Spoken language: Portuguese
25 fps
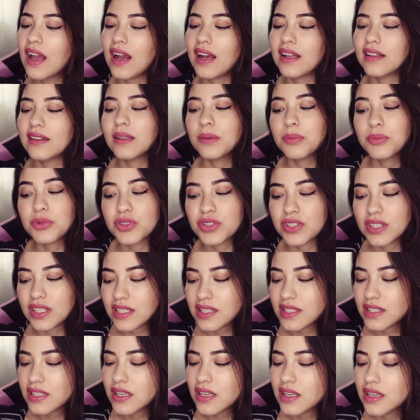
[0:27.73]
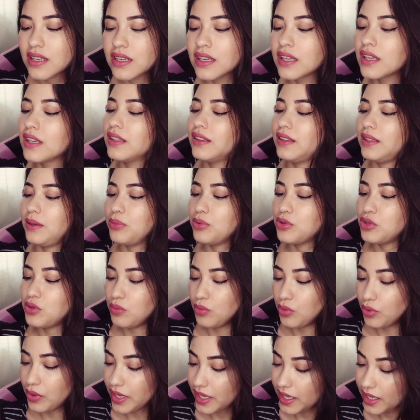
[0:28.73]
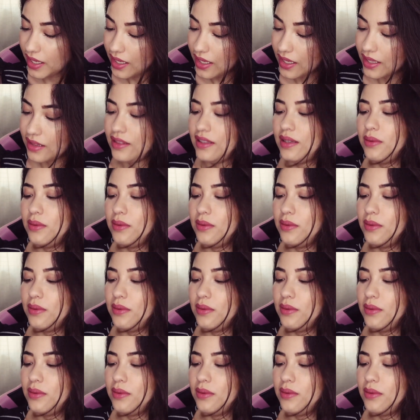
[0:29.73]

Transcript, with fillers: Há tempo de nascer, tempo de morrer,